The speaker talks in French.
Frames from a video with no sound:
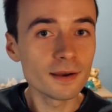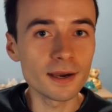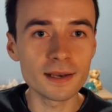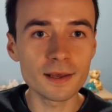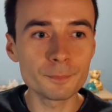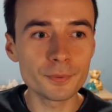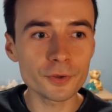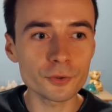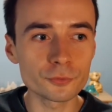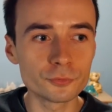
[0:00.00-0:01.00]
à la
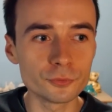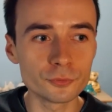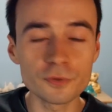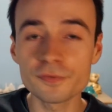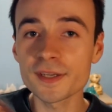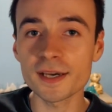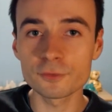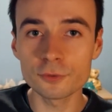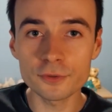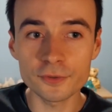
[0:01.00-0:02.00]
peur de devenir
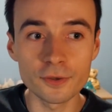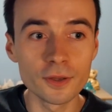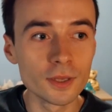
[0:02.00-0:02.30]
adulte,